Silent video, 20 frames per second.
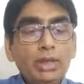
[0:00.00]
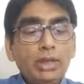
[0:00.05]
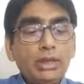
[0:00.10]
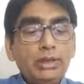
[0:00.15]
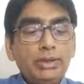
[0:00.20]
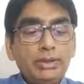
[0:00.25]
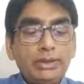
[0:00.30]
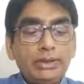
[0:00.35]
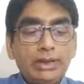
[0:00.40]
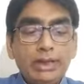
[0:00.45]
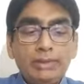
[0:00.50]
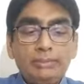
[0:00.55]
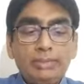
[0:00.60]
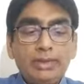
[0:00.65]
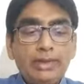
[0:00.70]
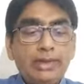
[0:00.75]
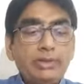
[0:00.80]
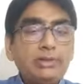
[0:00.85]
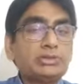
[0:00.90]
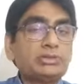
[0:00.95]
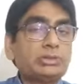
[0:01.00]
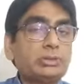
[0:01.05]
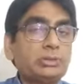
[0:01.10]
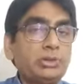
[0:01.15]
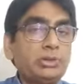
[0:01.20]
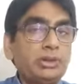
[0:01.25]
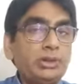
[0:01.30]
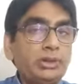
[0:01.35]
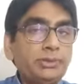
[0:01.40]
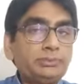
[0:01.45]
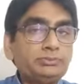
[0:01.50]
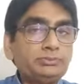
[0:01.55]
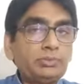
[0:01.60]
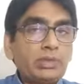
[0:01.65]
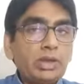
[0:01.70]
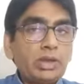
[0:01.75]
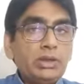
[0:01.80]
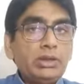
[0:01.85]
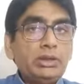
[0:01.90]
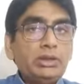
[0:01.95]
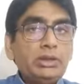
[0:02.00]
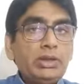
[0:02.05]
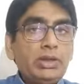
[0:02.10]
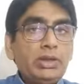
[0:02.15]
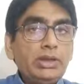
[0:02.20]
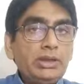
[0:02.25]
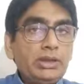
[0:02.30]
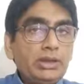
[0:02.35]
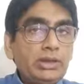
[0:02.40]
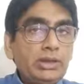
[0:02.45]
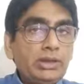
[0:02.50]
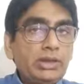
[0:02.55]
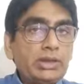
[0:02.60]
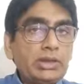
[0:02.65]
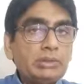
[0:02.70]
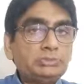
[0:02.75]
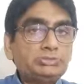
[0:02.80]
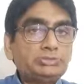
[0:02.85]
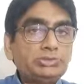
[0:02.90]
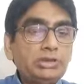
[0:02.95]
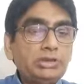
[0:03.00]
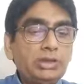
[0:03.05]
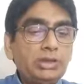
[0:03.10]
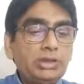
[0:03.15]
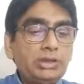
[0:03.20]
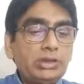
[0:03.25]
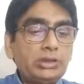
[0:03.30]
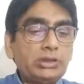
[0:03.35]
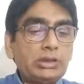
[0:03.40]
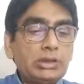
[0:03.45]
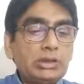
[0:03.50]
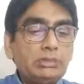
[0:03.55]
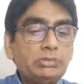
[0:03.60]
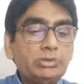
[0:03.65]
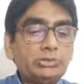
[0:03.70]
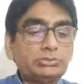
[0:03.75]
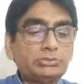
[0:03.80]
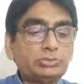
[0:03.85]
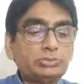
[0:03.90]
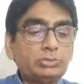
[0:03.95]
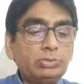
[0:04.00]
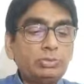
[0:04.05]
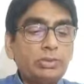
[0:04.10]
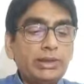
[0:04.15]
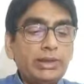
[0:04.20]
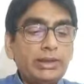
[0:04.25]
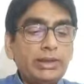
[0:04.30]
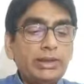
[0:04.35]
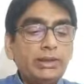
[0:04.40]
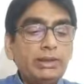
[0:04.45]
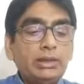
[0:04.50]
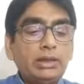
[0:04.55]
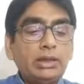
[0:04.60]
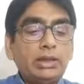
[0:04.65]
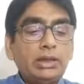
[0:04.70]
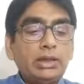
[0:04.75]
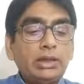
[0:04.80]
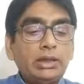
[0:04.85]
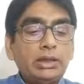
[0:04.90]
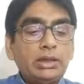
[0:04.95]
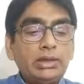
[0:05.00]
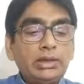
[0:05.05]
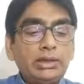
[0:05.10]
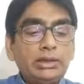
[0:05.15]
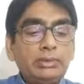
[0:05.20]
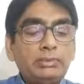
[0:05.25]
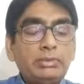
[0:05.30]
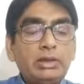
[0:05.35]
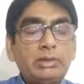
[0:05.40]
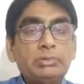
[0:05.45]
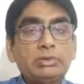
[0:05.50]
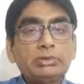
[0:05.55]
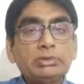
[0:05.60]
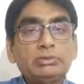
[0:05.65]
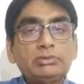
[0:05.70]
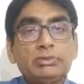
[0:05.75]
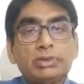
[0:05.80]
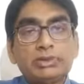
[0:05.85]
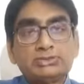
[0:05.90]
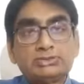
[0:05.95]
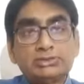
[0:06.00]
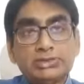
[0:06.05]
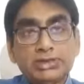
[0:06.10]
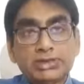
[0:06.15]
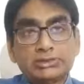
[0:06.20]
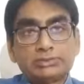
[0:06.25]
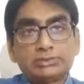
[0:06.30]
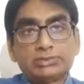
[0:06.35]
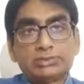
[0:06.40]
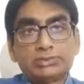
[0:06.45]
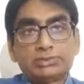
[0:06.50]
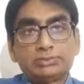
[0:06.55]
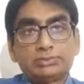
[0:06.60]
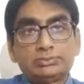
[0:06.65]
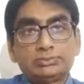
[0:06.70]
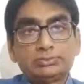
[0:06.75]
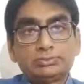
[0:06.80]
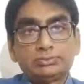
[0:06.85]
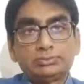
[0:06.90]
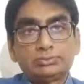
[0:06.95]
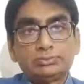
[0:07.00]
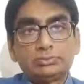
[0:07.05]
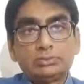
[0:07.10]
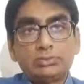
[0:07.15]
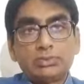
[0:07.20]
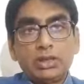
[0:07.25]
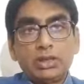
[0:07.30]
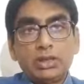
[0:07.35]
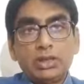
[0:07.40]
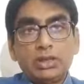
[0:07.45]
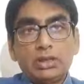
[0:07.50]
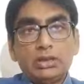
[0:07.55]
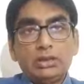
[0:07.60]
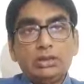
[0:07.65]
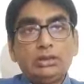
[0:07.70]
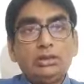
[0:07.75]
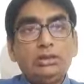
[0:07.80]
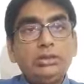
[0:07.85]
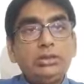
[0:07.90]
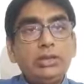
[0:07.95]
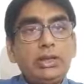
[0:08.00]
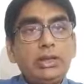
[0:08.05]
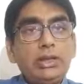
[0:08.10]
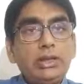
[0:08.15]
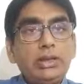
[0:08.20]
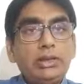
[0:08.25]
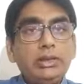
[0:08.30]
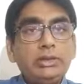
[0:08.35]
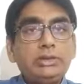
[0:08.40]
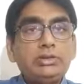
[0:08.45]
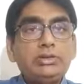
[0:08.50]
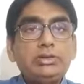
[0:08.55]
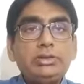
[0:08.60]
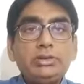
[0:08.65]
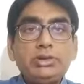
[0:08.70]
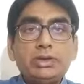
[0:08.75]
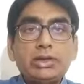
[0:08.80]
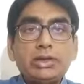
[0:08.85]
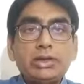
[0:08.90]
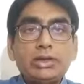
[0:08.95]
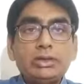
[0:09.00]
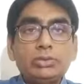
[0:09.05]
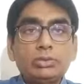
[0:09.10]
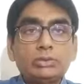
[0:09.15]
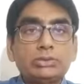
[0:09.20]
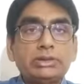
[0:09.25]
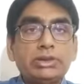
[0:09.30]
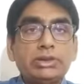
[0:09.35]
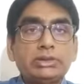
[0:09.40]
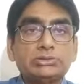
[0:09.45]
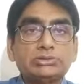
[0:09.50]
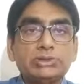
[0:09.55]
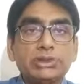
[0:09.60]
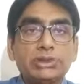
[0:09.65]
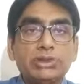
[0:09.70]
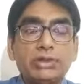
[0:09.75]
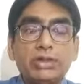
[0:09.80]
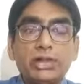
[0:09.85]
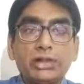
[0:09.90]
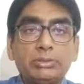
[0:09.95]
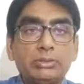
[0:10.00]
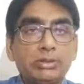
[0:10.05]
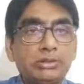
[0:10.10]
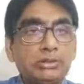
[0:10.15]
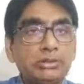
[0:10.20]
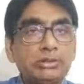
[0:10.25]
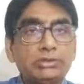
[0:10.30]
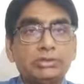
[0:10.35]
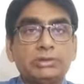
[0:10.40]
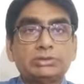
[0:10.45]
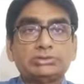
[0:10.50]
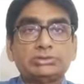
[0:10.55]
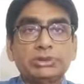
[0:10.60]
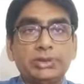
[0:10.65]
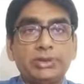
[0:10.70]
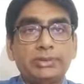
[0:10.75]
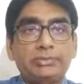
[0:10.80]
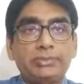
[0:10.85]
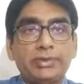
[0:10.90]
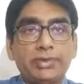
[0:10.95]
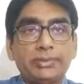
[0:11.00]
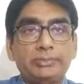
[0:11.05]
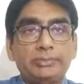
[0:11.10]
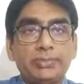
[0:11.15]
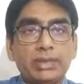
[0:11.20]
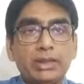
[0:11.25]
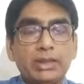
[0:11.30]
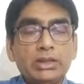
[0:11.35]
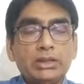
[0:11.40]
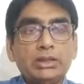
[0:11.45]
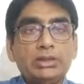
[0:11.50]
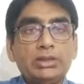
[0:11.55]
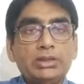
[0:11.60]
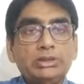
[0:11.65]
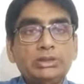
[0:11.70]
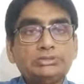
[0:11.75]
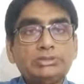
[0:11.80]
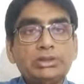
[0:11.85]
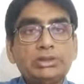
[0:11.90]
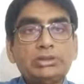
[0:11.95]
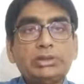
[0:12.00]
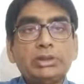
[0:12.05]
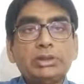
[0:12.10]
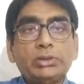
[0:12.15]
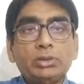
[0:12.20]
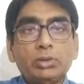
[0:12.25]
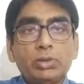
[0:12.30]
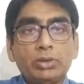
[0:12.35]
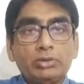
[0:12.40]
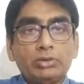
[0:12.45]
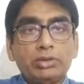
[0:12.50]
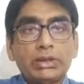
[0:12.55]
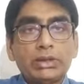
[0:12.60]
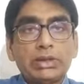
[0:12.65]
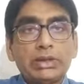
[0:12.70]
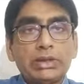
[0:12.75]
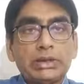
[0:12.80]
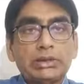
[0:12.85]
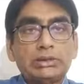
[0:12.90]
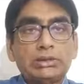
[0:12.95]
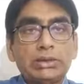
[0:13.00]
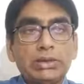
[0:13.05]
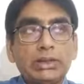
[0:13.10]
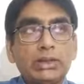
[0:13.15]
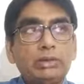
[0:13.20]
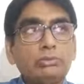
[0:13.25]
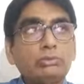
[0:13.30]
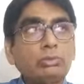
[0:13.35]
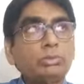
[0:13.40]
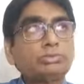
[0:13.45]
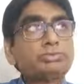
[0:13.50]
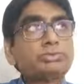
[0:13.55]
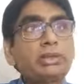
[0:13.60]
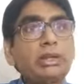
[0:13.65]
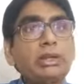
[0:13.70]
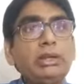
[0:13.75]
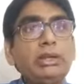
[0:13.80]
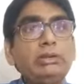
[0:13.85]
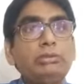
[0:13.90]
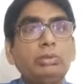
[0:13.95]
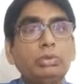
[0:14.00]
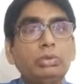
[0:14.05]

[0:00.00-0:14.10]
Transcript: यहाँ पर एक चीज़ समझ लें इनके नाम से एक किताब मंसूब है अल इमामत वल सियासत ये एक शिया नुक़ नज़र की हामिल तसनीफ़ है इसके अंदर जो रिवायात हैं वो सारी वो